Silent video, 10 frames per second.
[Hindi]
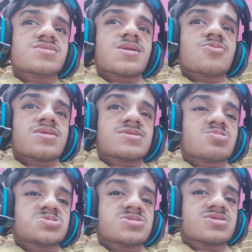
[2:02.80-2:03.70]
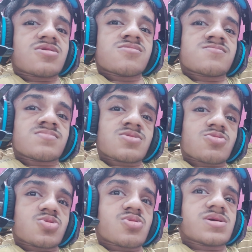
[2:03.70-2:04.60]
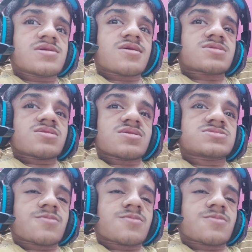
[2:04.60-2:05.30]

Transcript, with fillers: मॉम डैड को ऐसा कुछ नहीं था उनको यही लगता था कि